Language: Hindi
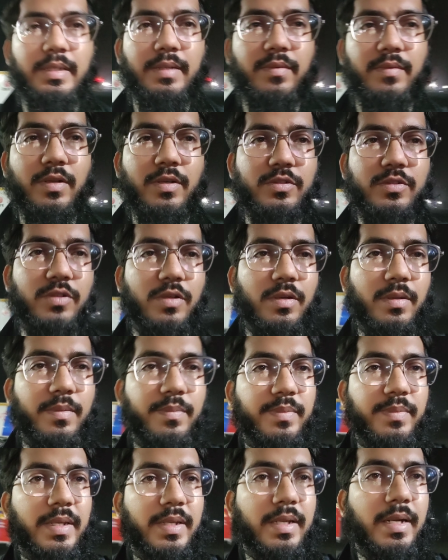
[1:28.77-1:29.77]
ये
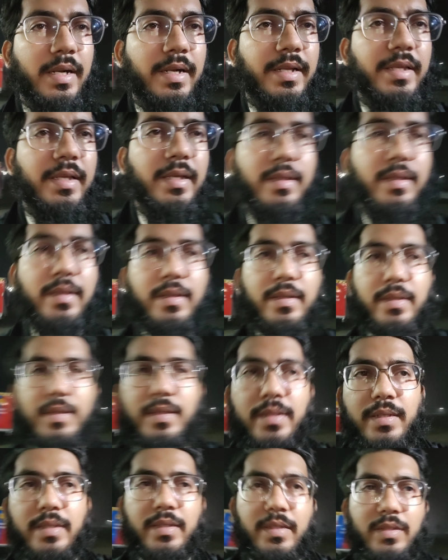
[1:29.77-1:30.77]
वर्कशॉप की गाड़ी है
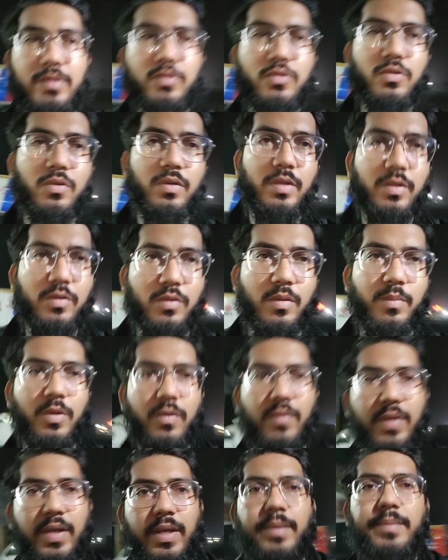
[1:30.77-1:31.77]
तो इनको
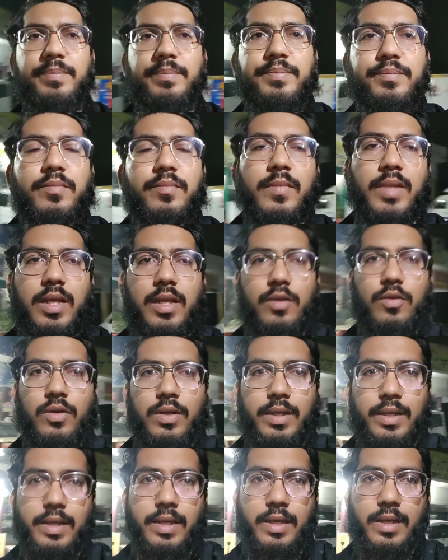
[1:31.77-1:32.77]
बुलवाया
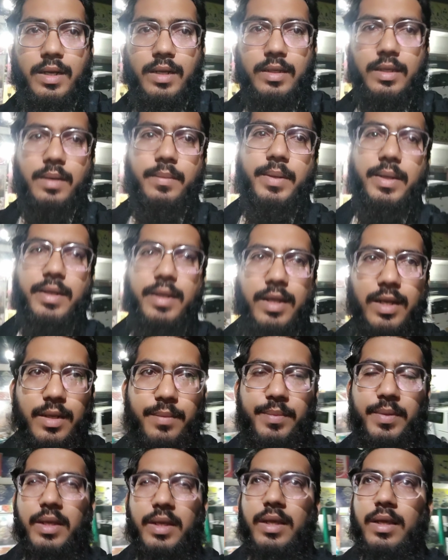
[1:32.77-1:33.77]
इन्होंने खैर आके हमारी
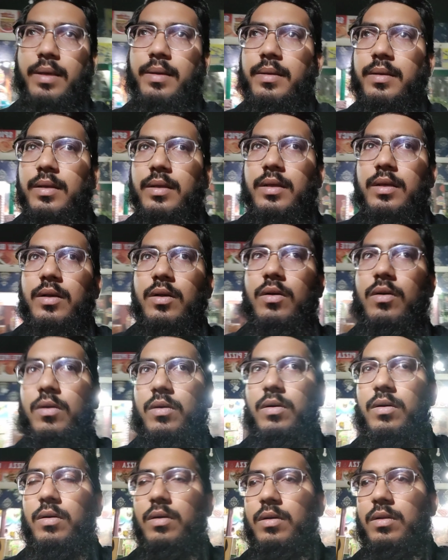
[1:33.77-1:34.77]
हेल्प की है
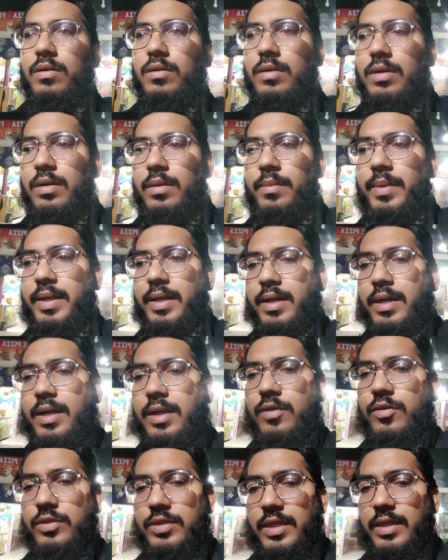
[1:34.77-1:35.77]
और हमारी
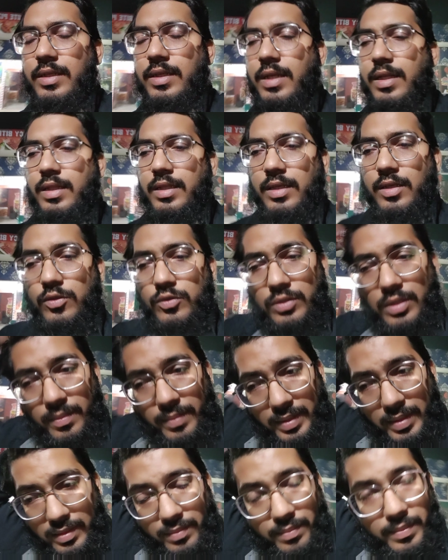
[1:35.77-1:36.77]
गाड़ी को झटका दिया
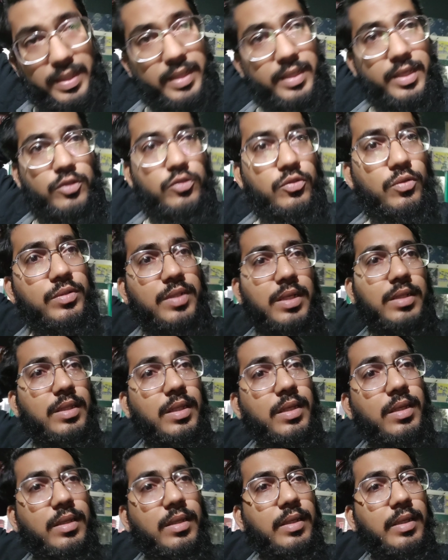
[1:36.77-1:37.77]
उसके बाद मैं ये सोच रहा
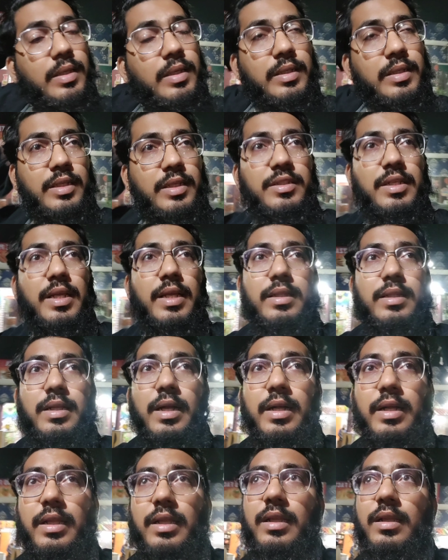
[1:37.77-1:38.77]
था कि शायद
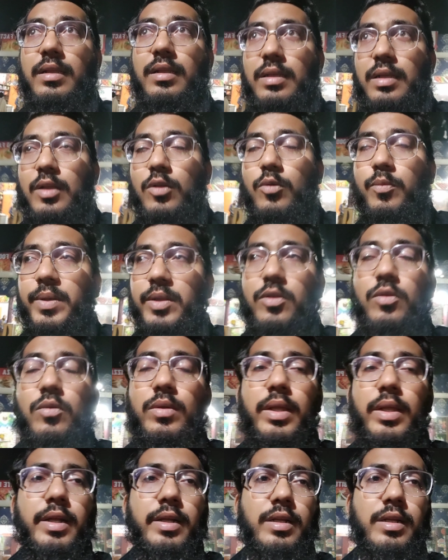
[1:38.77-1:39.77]
गाड़ी के ऊपर
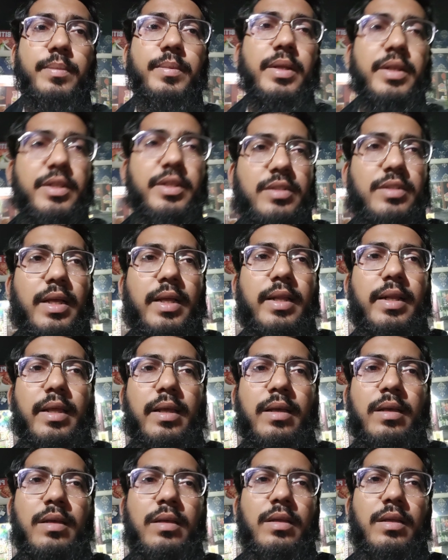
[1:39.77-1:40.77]
क्योंकि हीटअप का निशान
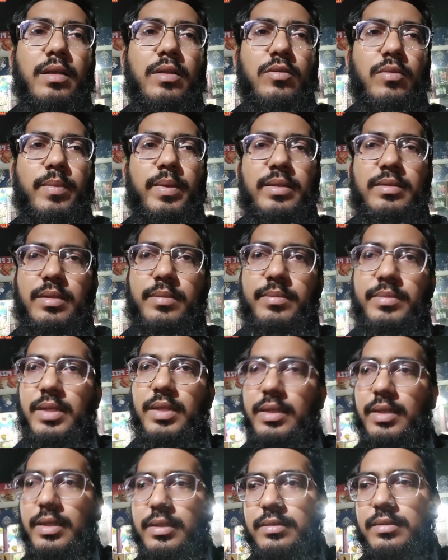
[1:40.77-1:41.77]
आया तो मैं
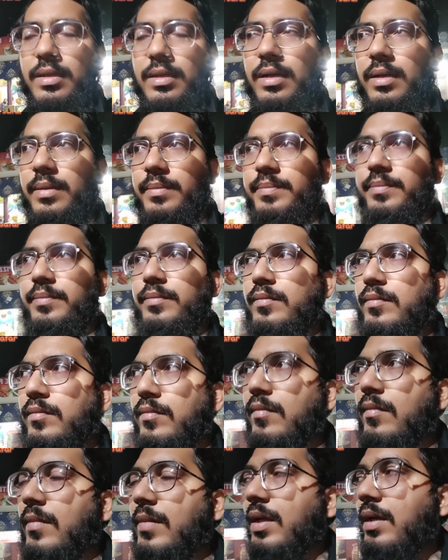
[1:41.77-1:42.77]
समझा कि इसका
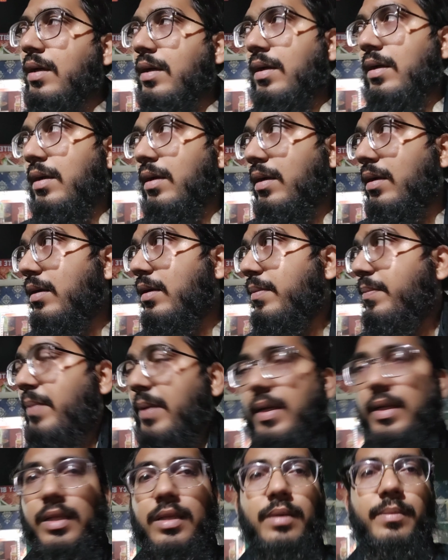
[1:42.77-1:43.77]
आ,
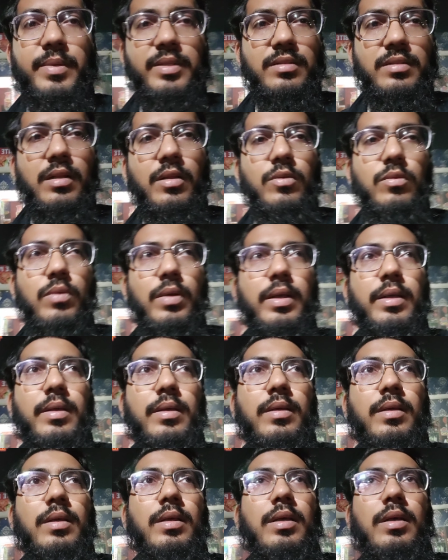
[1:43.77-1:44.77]
पानी का मसला हुआ है
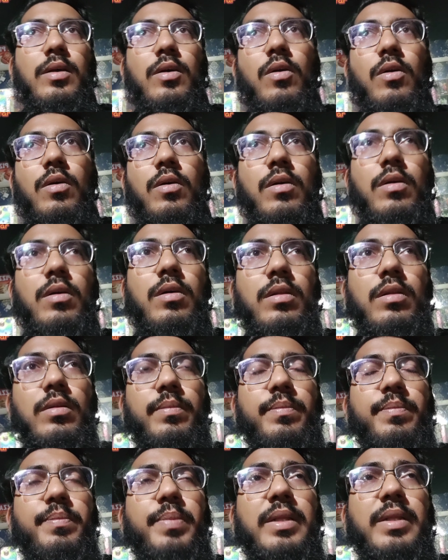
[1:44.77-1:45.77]

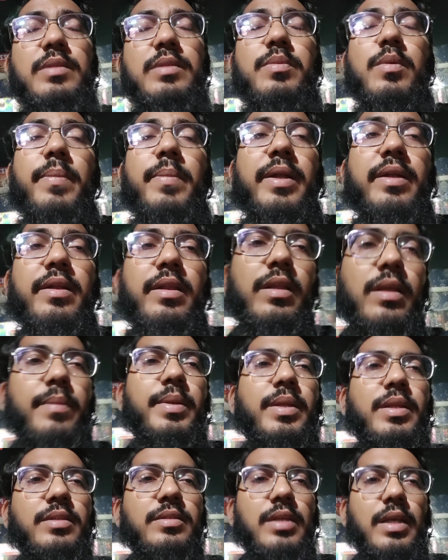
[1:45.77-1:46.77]
और फिर इस पर बैटरी
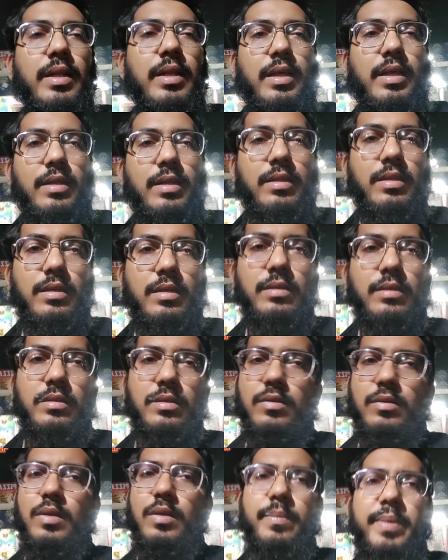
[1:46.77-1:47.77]
का भी निशान आ रहा था
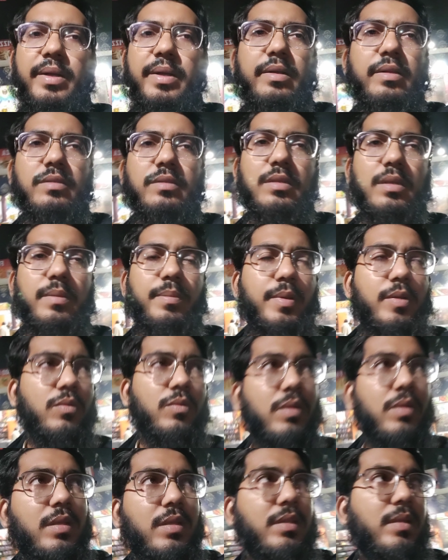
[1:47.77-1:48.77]
क्योंकि बैटरी इसकी
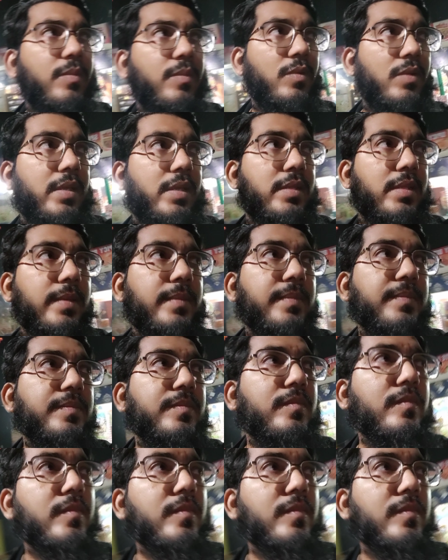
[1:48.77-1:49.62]
बिल्कुल ख़त्म हो गई थी